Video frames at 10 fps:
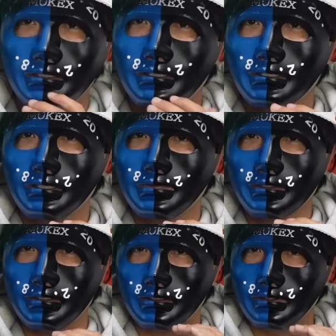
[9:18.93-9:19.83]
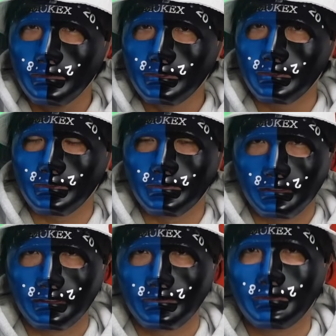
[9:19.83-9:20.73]
定価をただ読むという
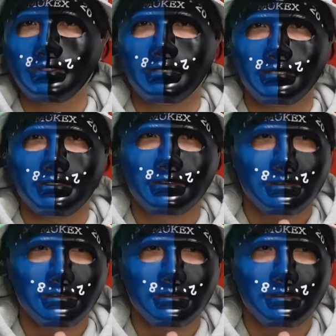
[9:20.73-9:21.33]
ね動画